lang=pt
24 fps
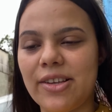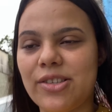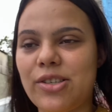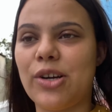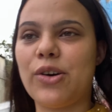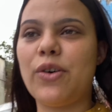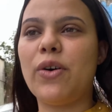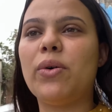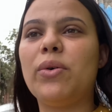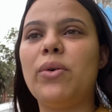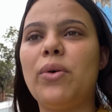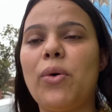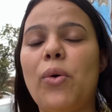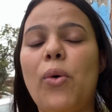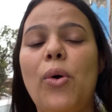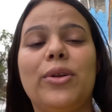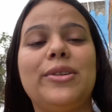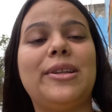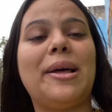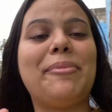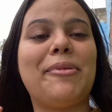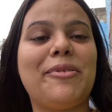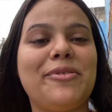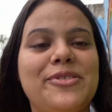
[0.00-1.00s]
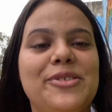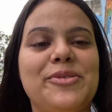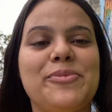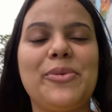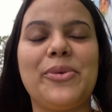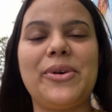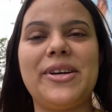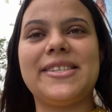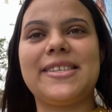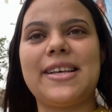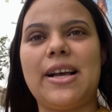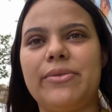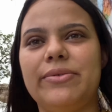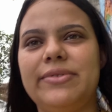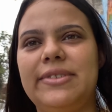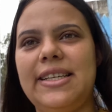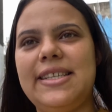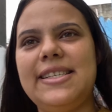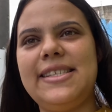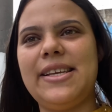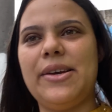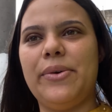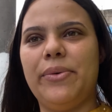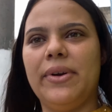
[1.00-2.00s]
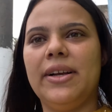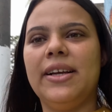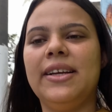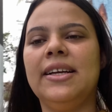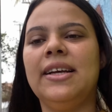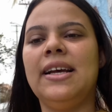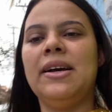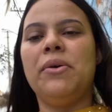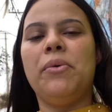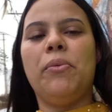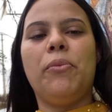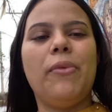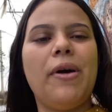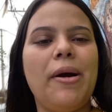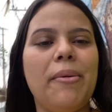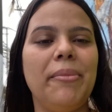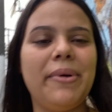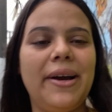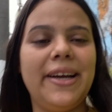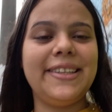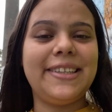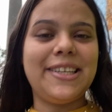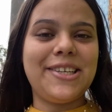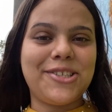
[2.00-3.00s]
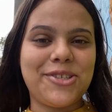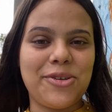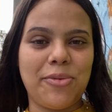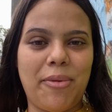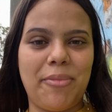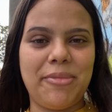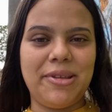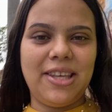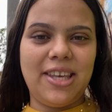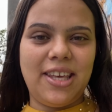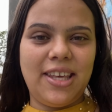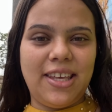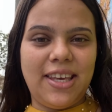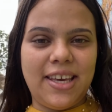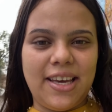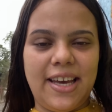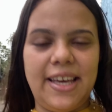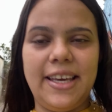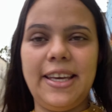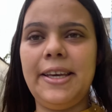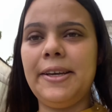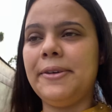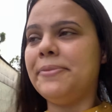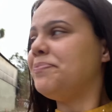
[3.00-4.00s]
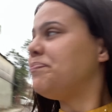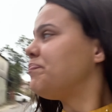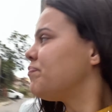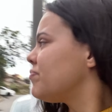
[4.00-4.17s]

Só que eu vou contar pra vocês uma coisa que aconteceu. Uma mãe deixou uma menininha aí